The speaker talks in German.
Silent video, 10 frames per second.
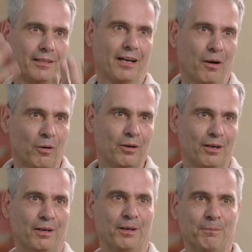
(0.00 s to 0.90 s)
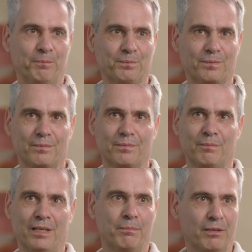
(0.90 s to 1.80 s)
auch ähm,
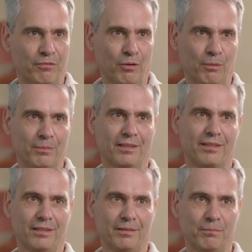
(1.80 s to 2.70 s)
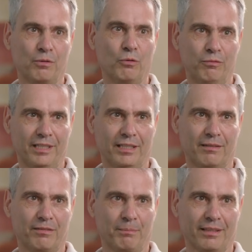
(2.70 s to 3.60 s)
meine Performance
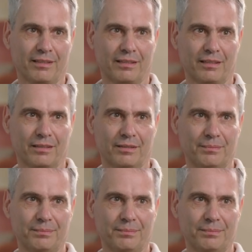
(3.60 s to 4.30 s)
beruflich verbessert hat.